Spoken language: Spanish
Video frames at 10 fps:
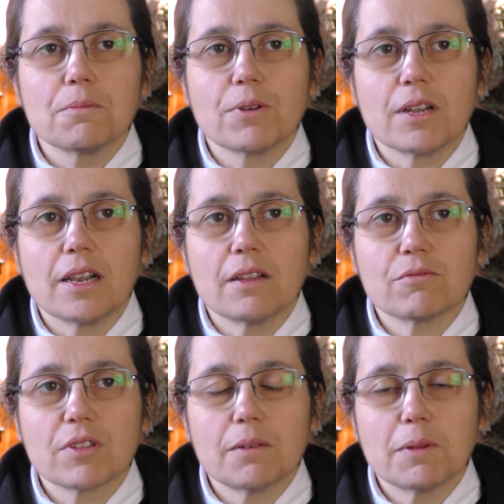pues
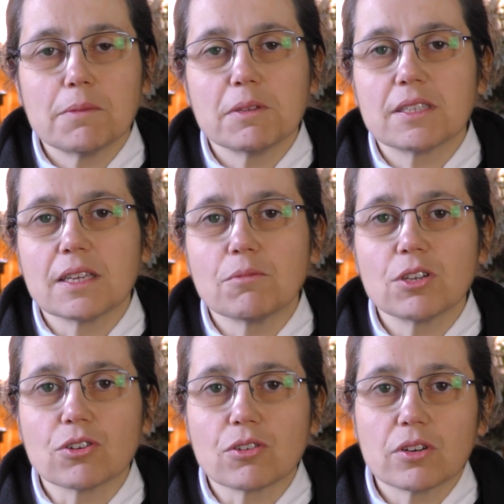una hermana me dice,
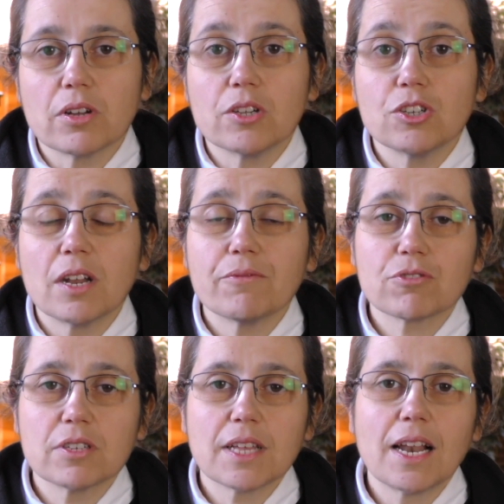bueno, yo la
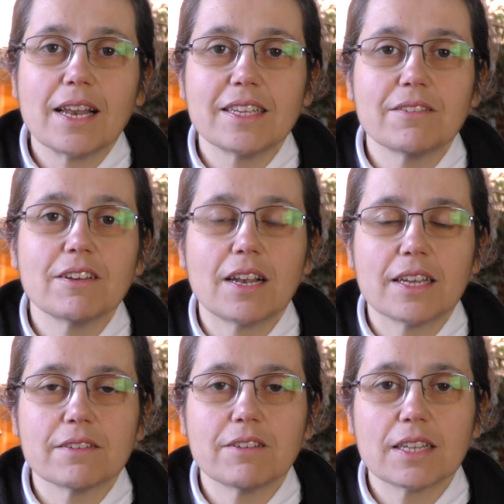furgoneta la llevé,
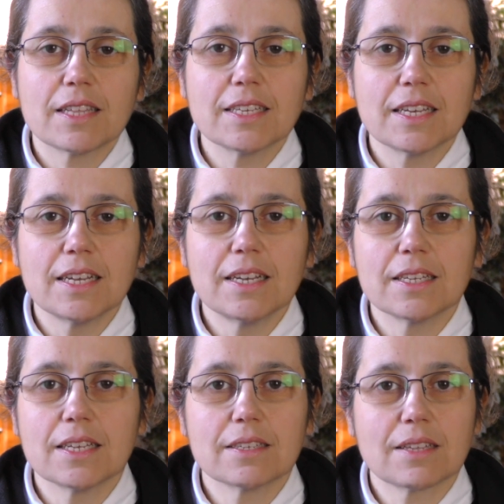la llevé al taller
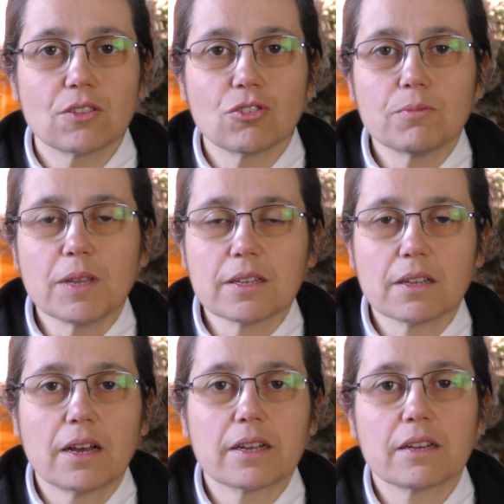y está todo
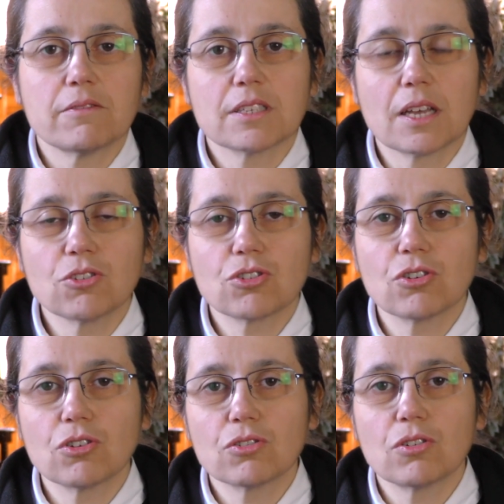bien, han revisado
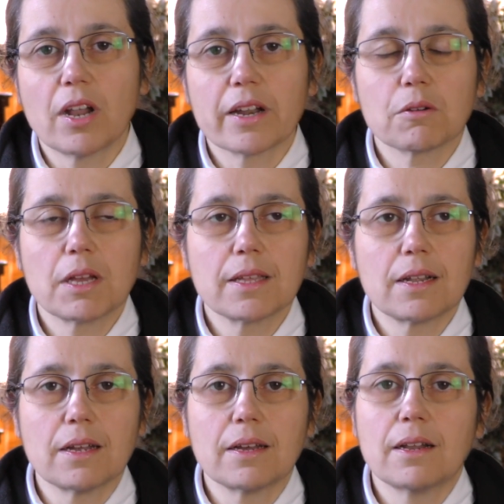todo, la rueda,
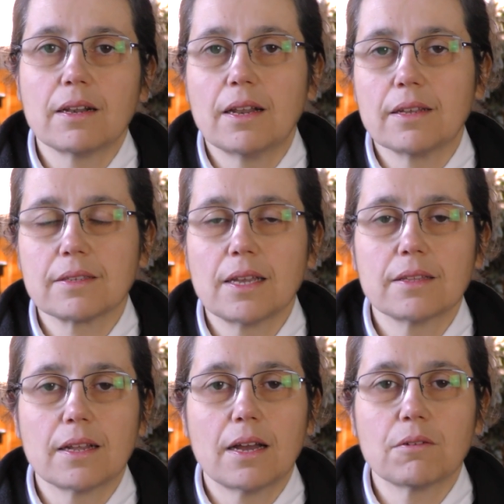la, el
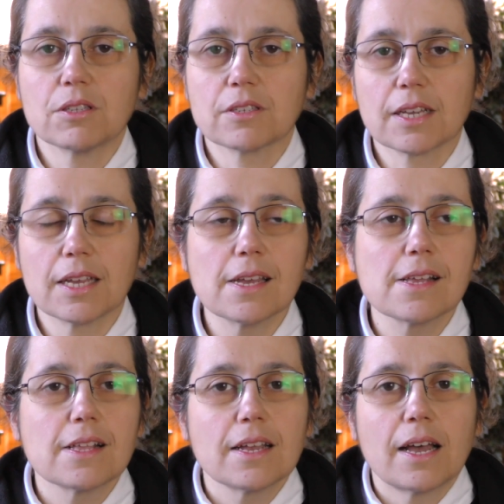aceite, el agua, no sé qué,
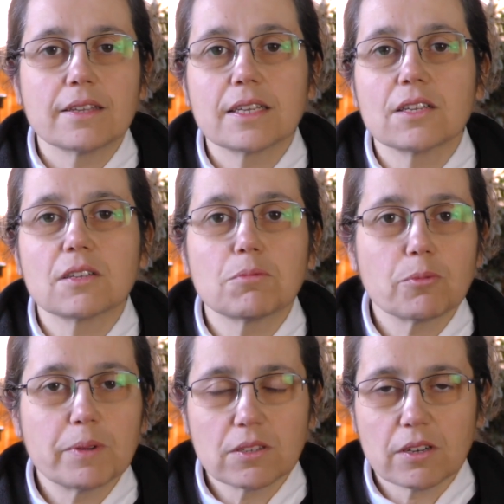así que no te
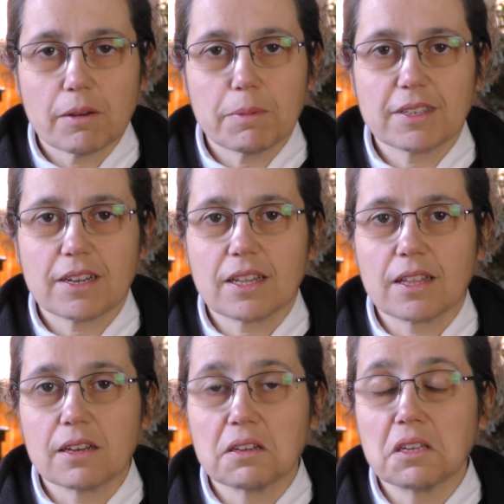preocupes, no le va a pasar
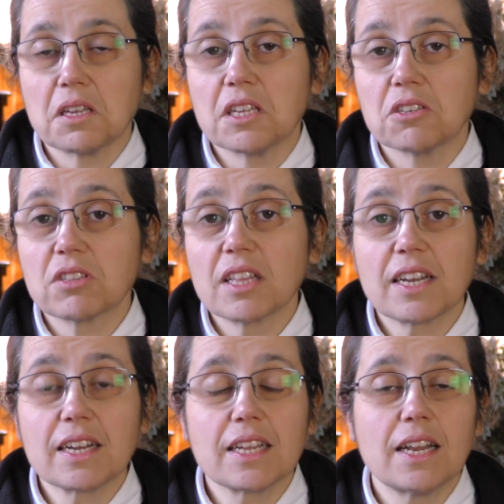nada. Y yo tan
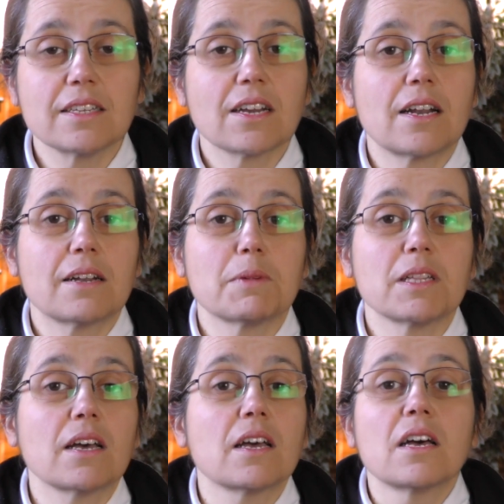tranquila le digo a la hermana,